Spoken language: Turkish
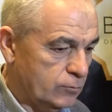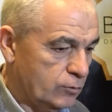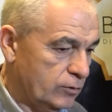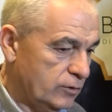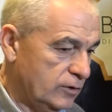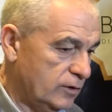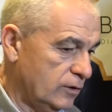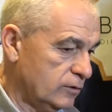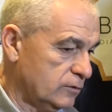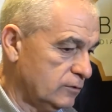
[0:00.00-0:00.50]

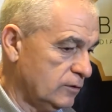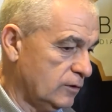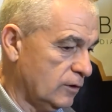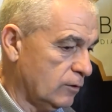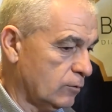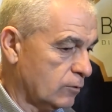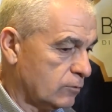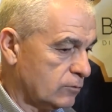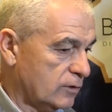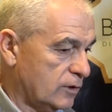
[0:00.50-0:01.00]
böyle
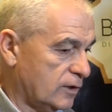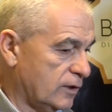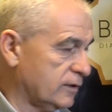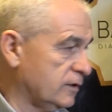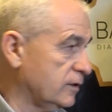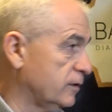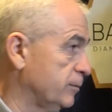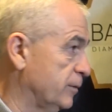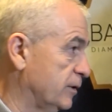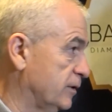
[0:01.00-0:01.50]
diyaloglara
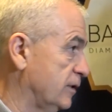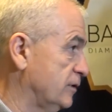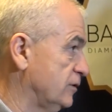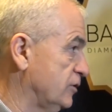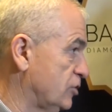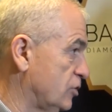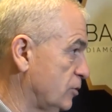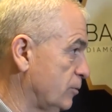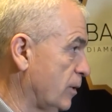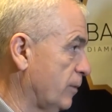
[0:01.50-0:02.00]
girmeden
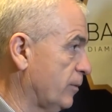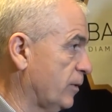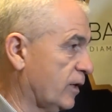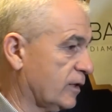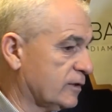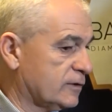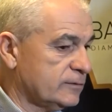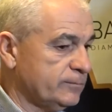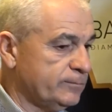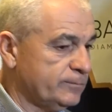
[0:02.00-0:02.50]
işime
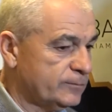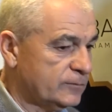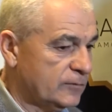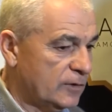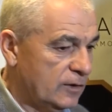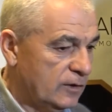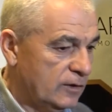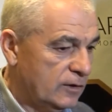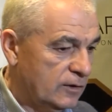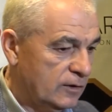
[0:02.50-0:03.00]
baktım.
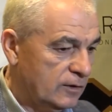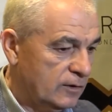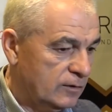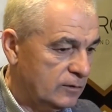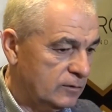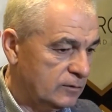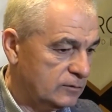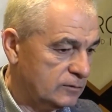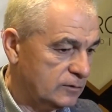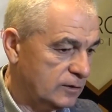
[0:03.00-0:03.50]

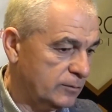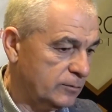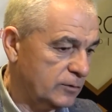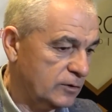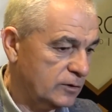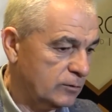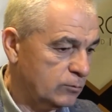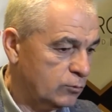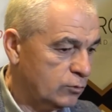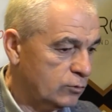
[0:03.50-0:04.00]
E, tabii
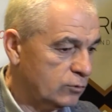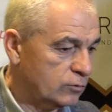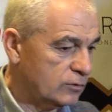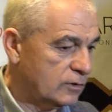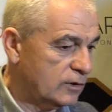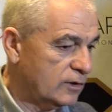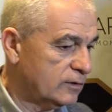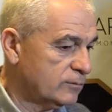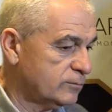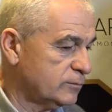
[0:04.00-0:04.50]
ki bu
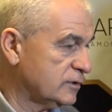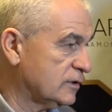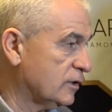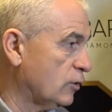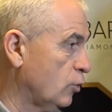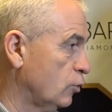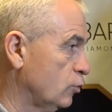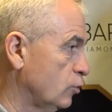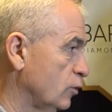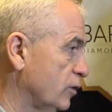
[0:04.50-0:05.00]
da bize
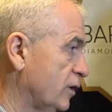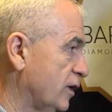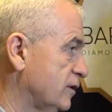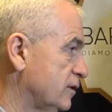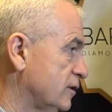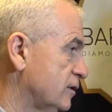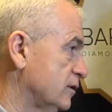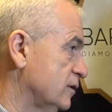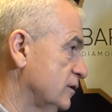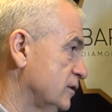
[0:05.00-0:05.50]
ödül
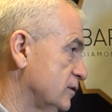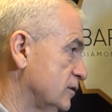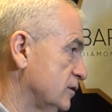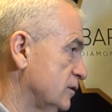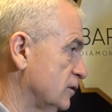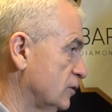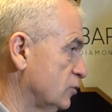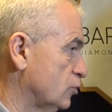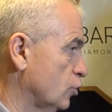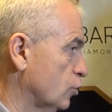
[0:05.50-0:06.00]
getirdiği
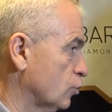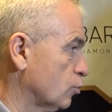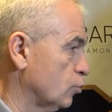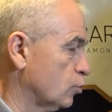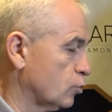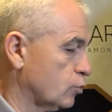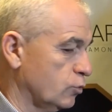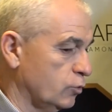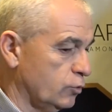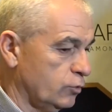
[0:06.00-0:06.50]
için de çok
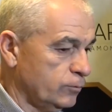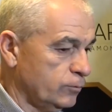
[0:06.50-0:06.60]
mutluyum.